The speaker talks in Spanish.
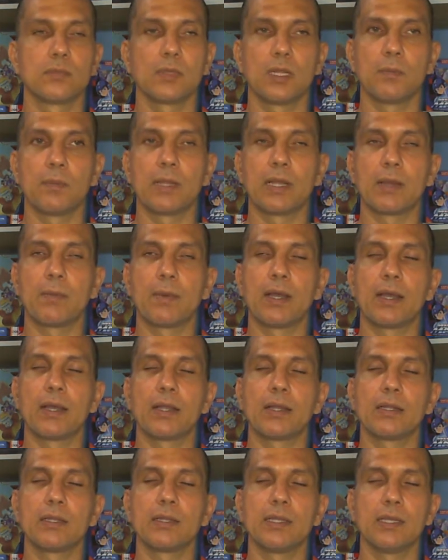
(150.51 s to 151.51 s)
el Mega
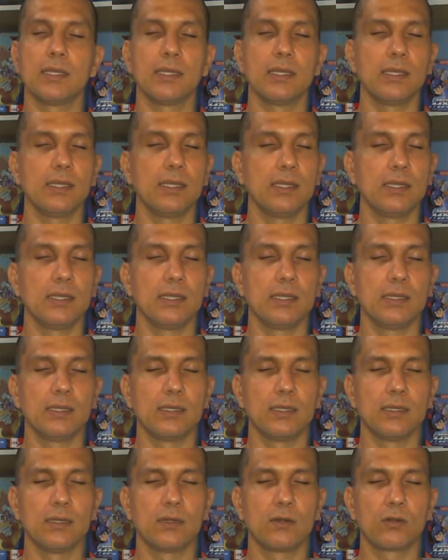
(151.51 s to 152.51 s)
Man
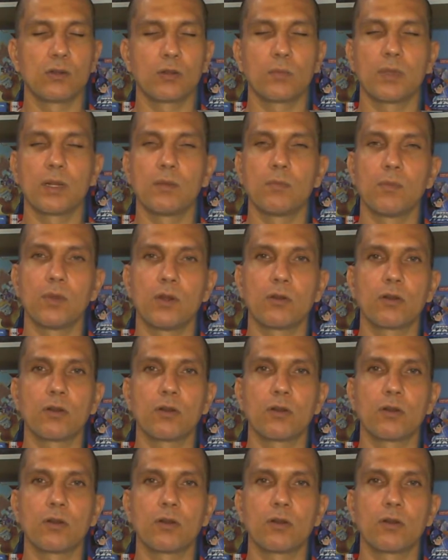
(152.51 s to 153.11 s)
de Rockman,